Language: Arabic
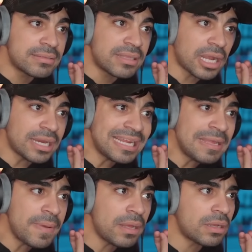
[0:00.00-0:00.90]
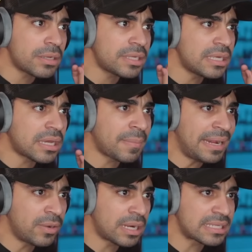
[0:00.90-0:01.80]
تقريبا آه، دقيقه
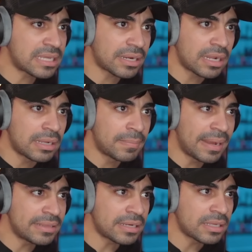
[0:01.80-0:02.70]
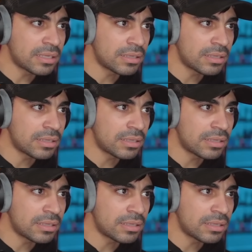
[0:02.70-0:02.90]
ربحنا ولا خسرنا ما ادري